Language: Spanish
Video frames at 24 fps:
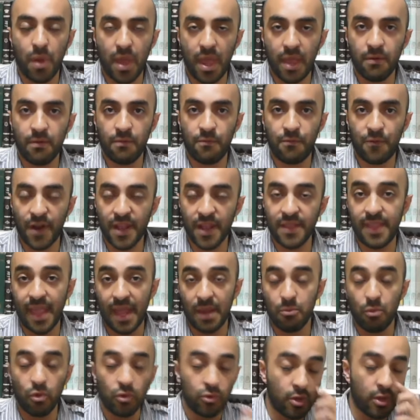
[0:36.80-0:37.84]
en frente
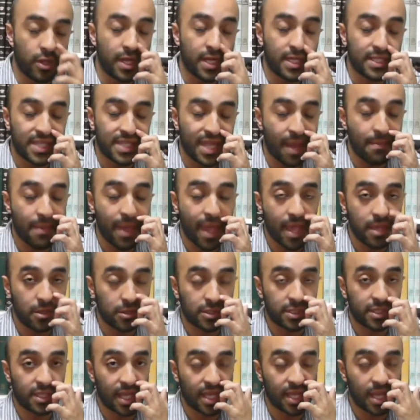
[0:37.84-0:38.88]
al mundo del Islam,
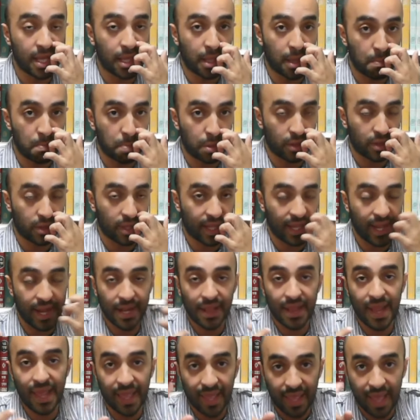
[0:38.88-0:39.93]
ellos tienen que
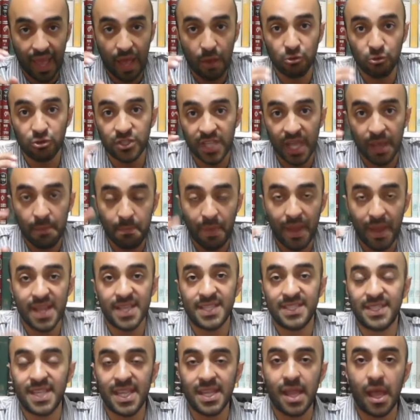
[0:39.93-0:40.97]
proteger la causa
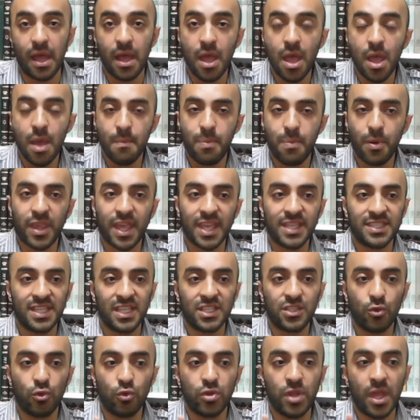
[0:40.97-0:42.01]
palestina, porque esta
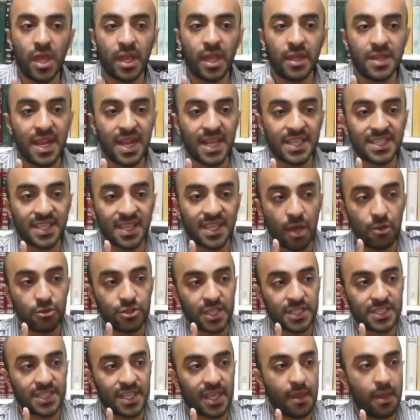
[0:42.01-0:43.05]
es una de las
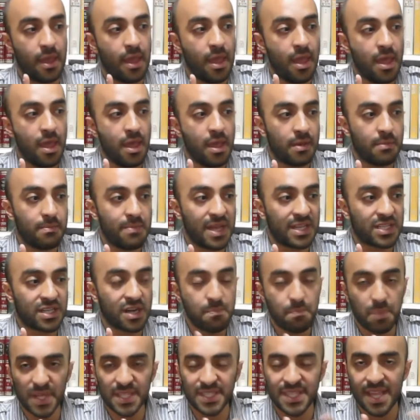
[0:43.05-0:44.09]
causas que más
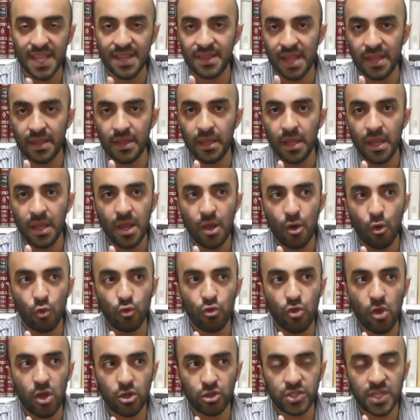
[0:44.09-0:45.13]
representan
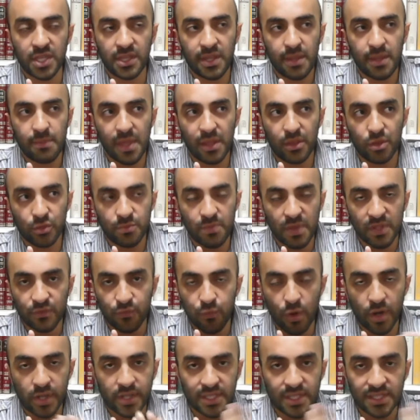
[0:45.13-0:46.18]
uno de los sentimientos más
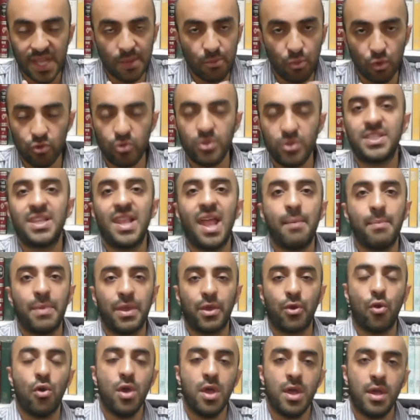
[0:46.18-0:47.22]
fuertes del mundo
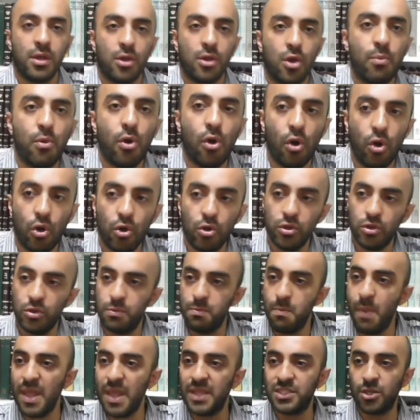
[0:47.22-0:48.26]
islámico, como
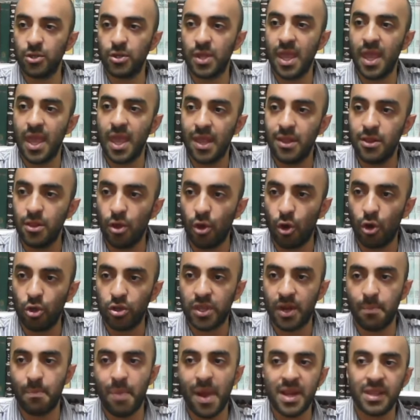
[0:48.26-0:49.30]
mencioné en
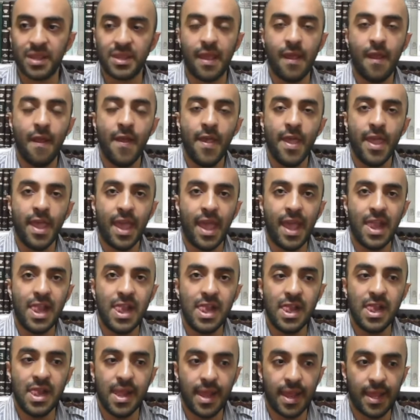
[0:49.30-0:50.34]
otra parte,
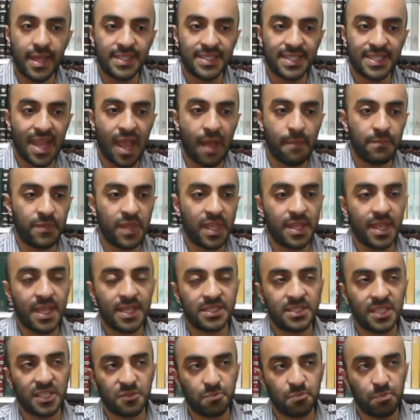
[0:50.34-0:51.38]
el Islam tiene
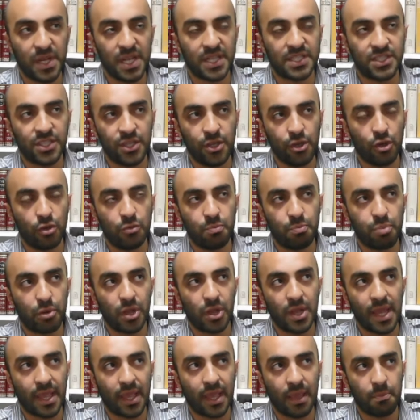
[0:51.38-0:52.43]
esta aspiración por
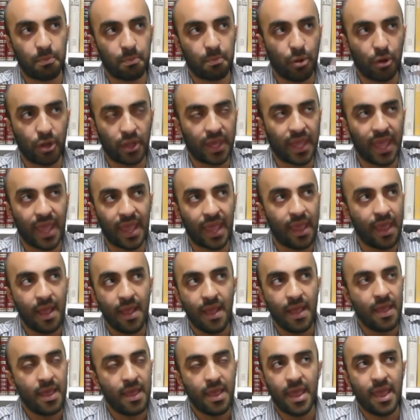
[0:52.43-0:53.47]
la, porque
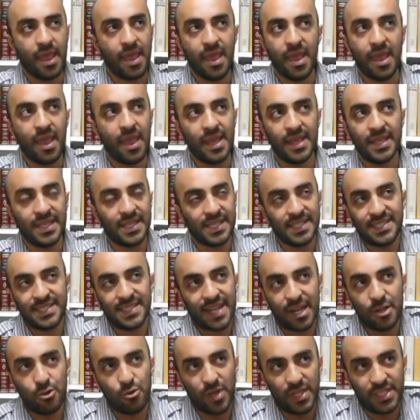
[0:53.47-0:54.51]
eh,
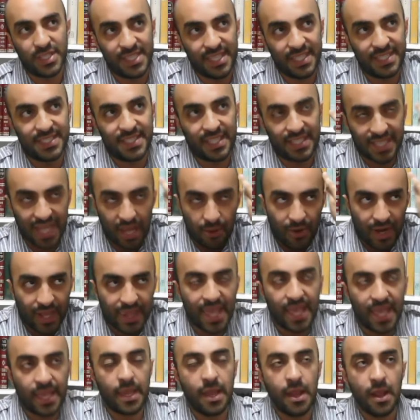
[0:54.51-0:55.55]
Israel no exista, es la
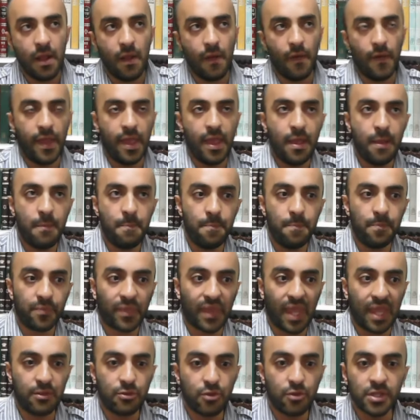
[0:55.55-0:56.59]
verdad. Em,
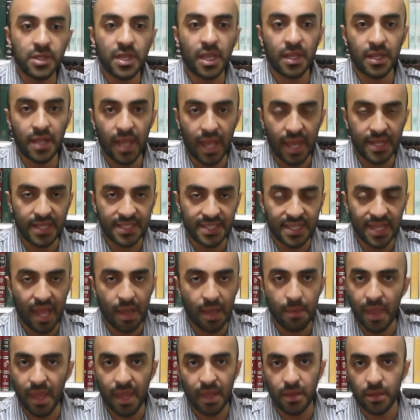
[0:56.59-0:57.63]
entonces, el, el,
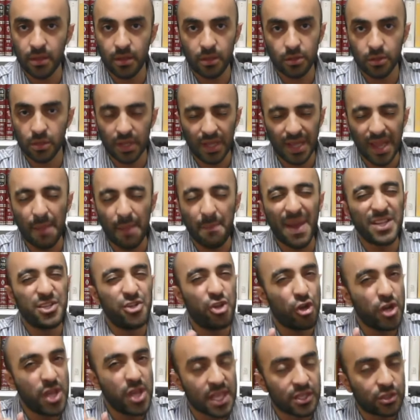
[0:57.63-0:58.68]
Islam en la
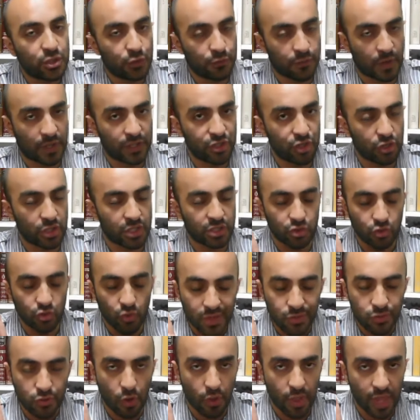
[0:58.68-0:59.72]
mayoría de sus facciones, no en